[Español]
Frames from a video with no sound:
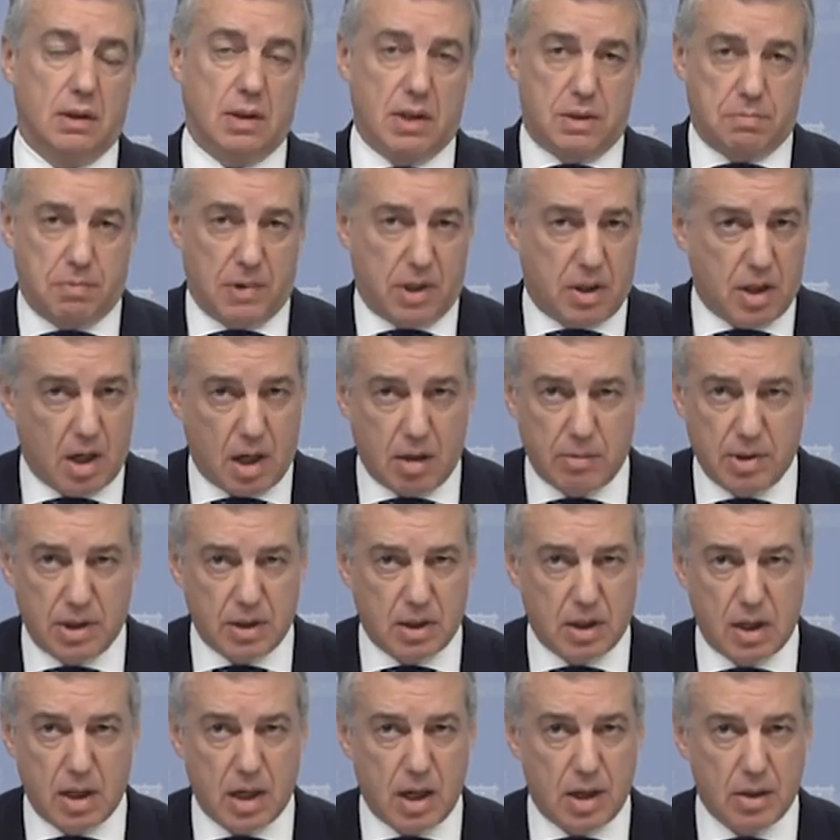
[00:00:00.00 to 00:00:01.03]

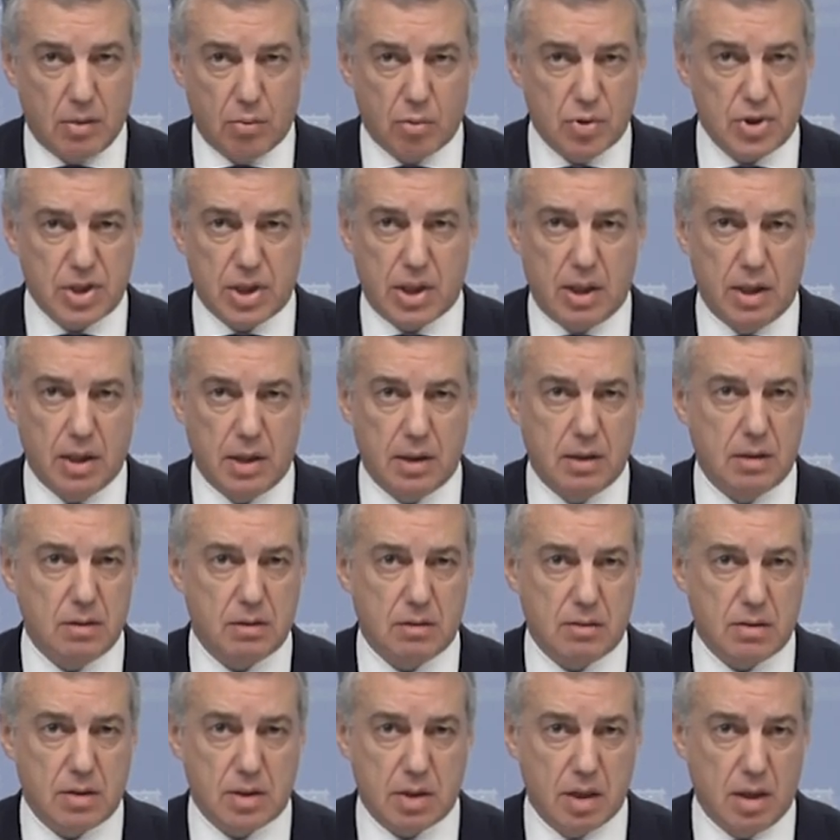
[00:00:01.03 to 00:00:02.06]
especialmente en la industria,
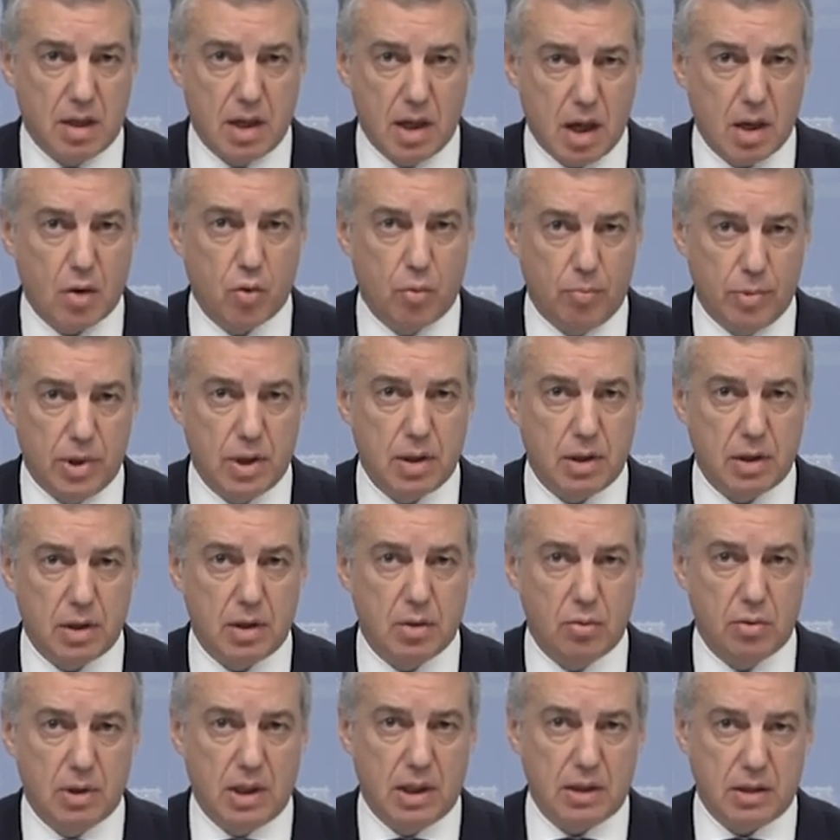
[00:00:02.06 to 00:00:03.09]
sería
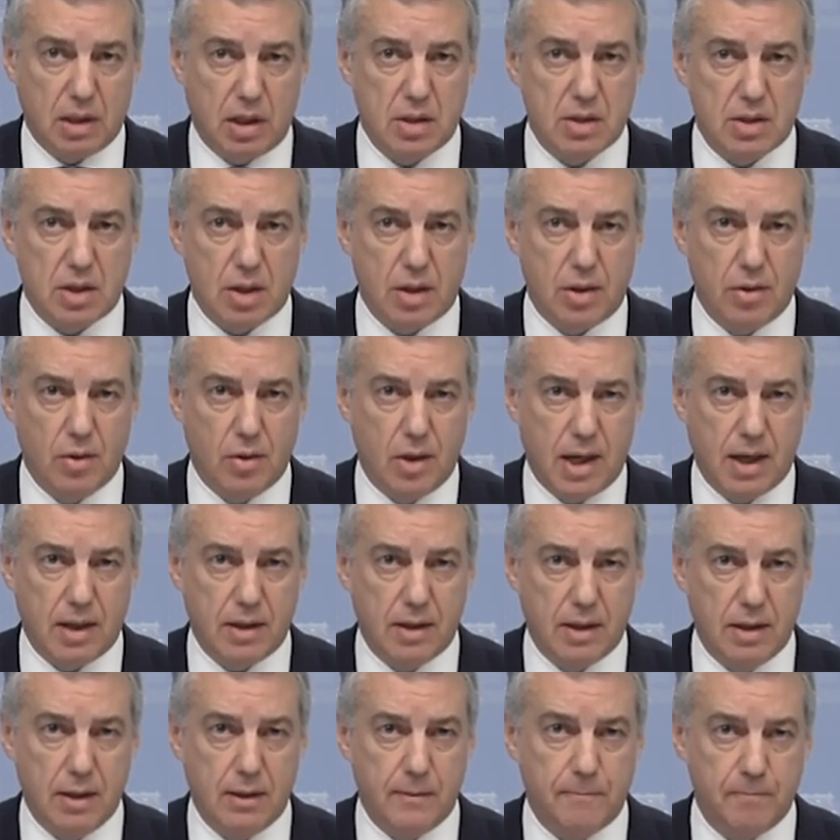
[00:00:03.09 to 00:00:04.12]
conveniente una transición
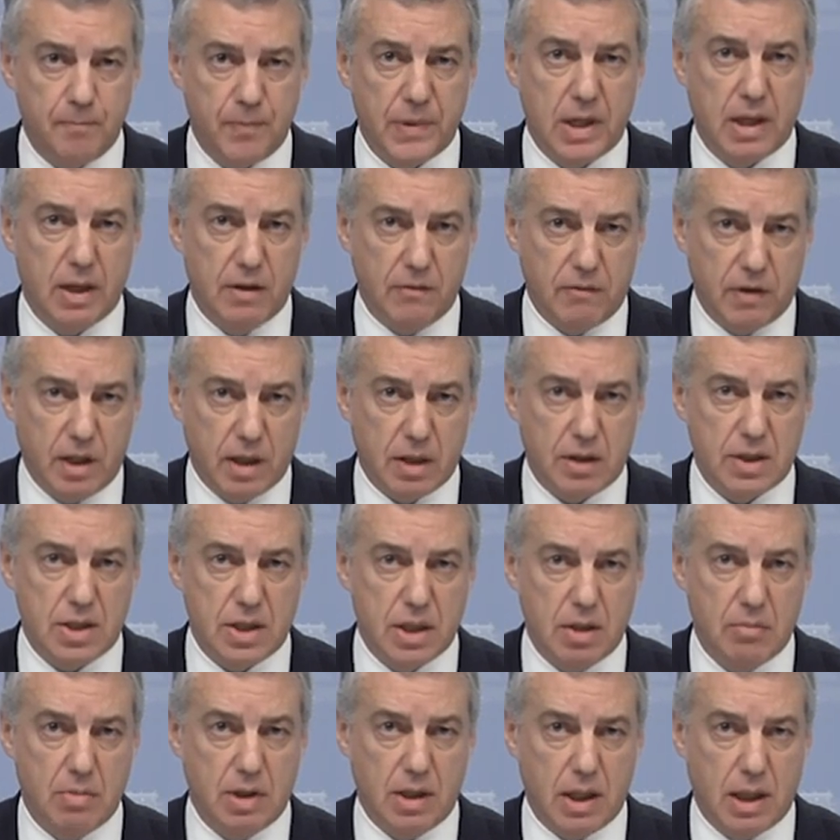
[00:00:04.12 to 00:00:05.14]
ágil y
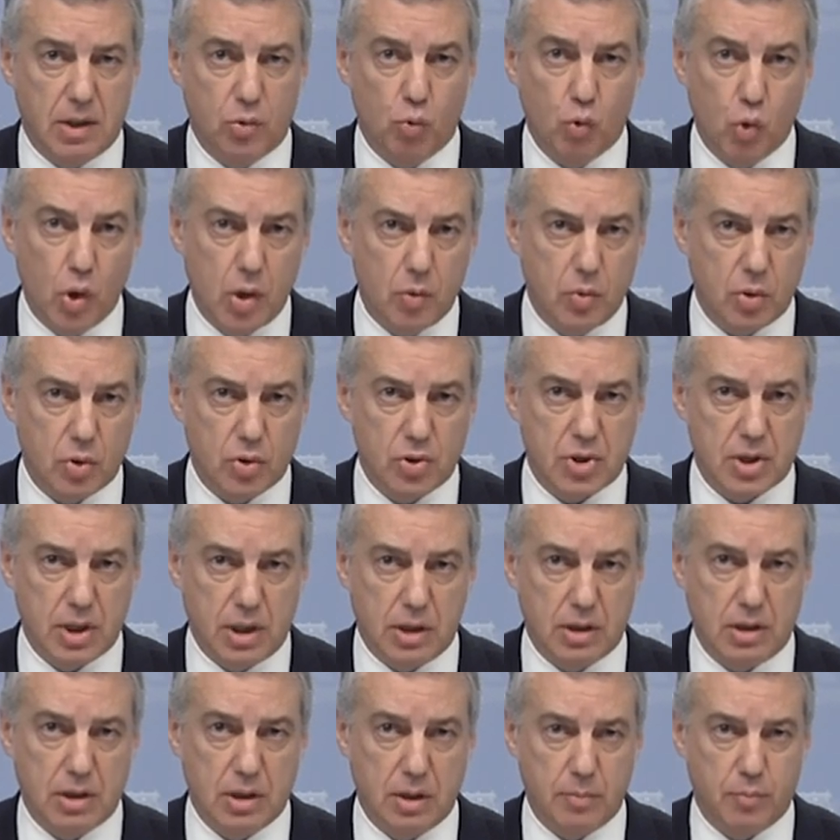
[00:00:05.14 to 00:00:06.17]
flexible a nuevos
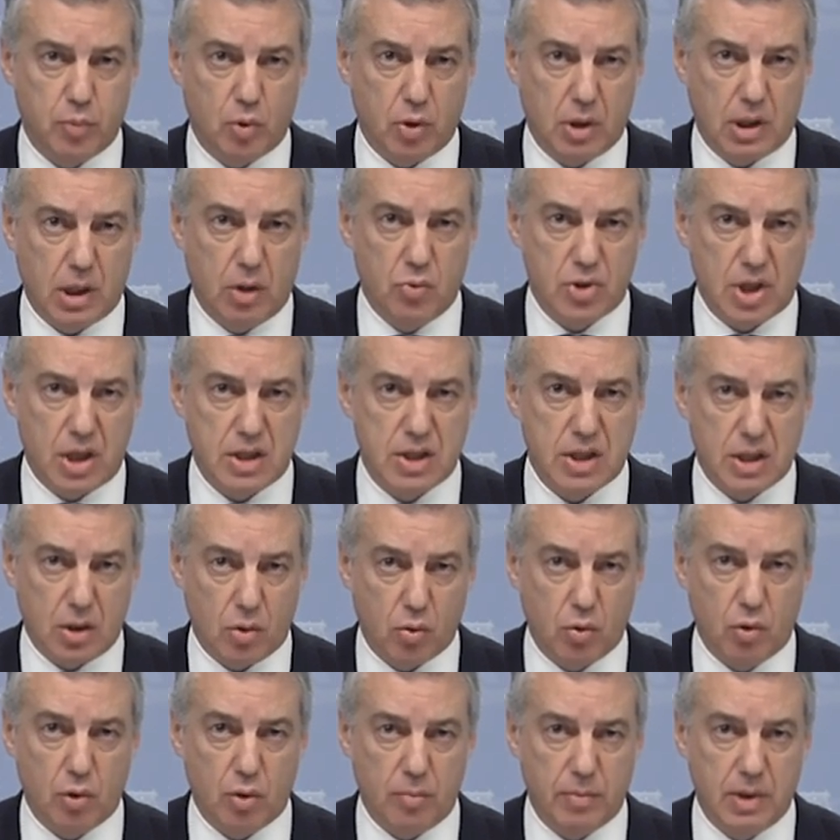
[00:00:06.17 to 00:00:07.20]
ERTE por causas
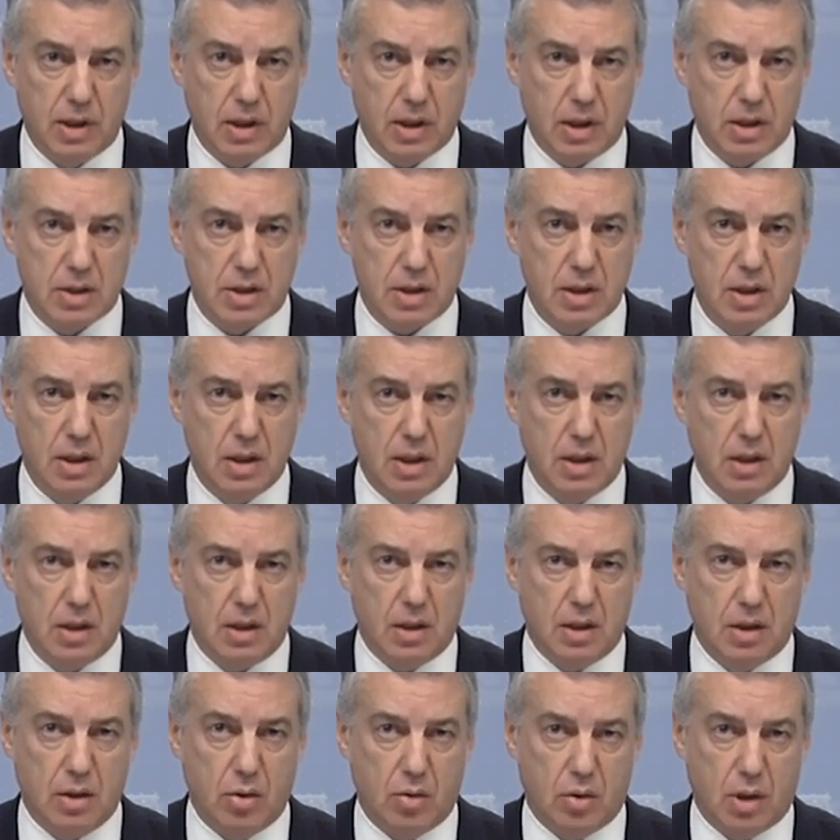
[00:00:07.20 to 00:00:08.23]
económicas
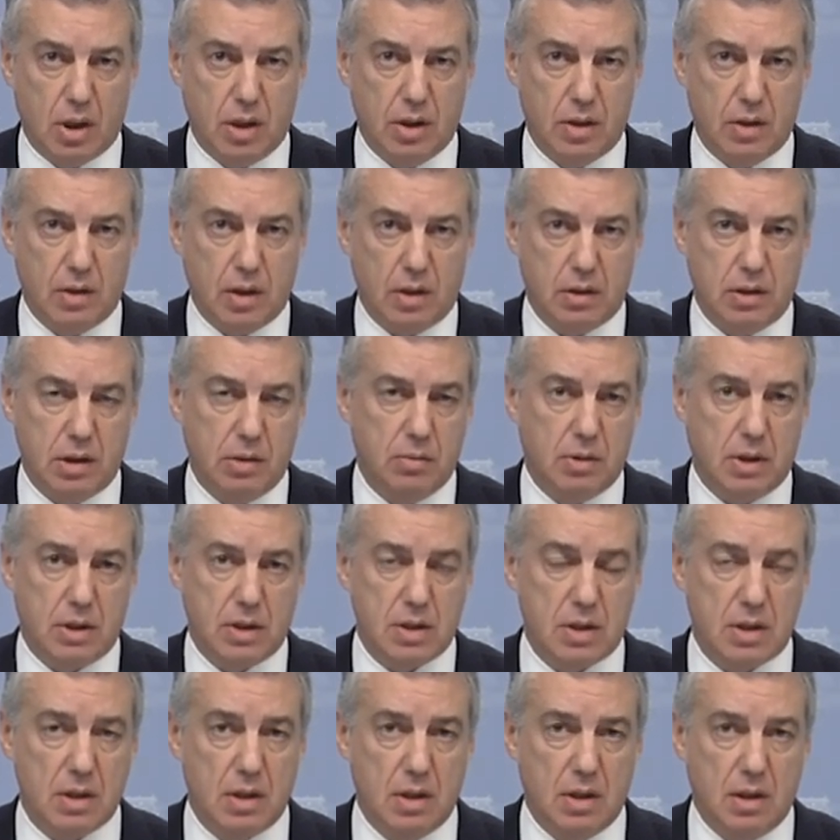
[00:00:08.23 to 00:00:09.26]
y
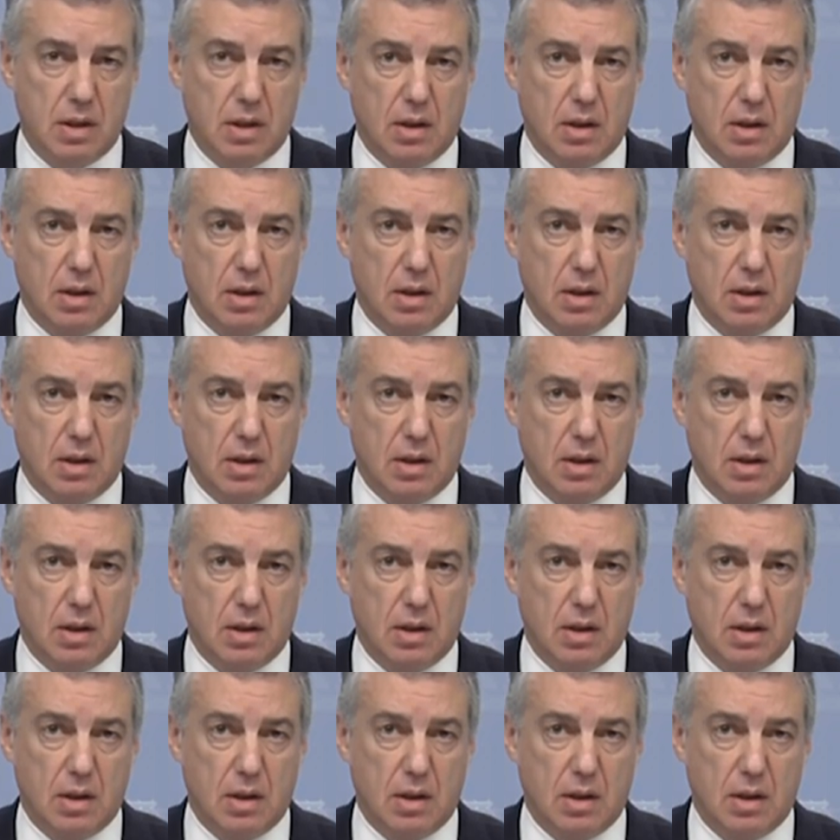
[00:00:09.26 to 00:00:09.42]
organizativas.